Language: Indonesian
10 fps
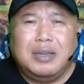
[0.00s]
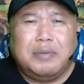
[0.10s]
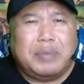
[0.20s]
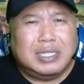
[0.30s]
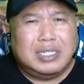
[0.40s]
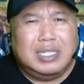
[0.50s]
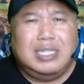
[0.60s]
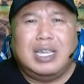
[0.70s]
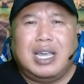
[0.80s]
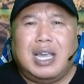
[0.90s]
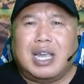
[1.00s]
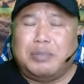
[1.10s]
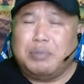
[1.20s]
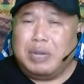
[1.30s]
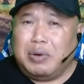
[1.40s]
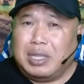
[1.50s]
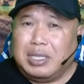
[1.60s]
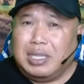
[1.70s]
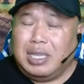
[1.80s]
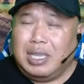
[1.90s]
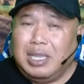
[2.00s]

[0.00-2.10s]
pastinya akan melewati